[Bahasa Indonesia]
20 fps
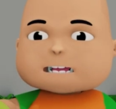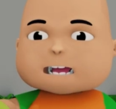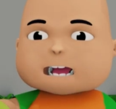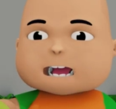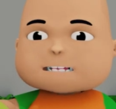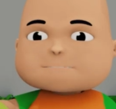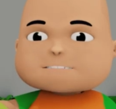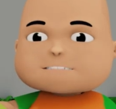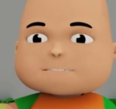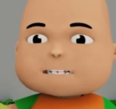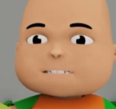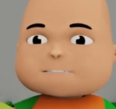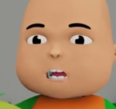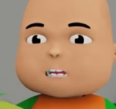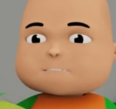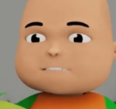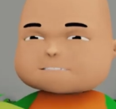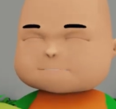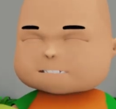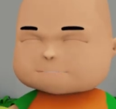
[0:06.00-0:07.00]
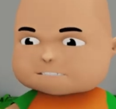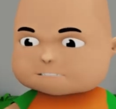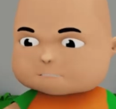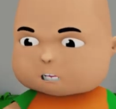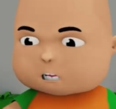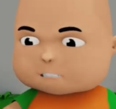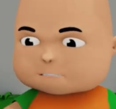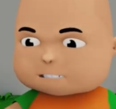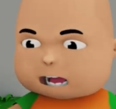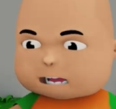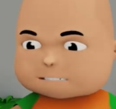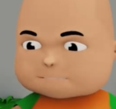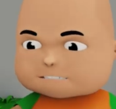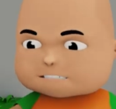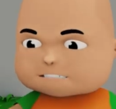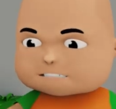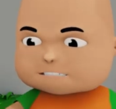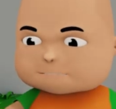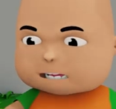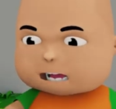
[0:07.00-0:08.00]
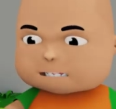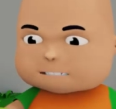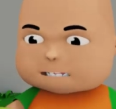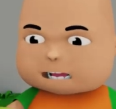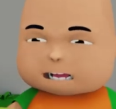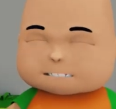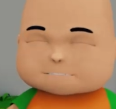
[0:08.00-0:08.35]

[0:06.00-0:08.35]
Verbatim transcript: Pasti pencuri itu mengambil tanpa